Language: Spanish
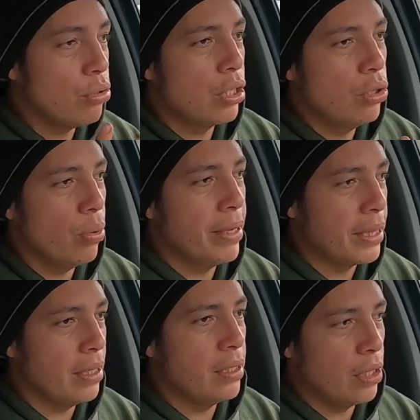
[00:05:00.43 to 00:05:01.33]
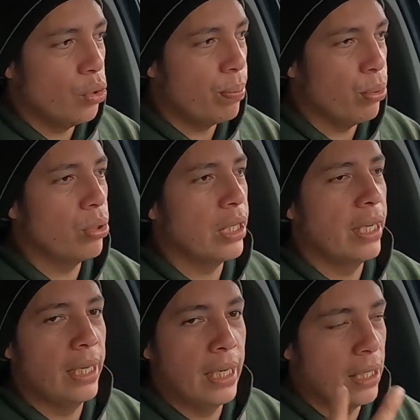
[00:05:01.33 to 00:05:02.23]
yo sí lo metí, sí lo
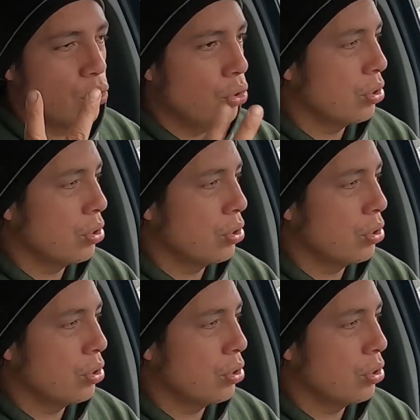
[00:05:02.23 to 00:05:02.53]
puse en las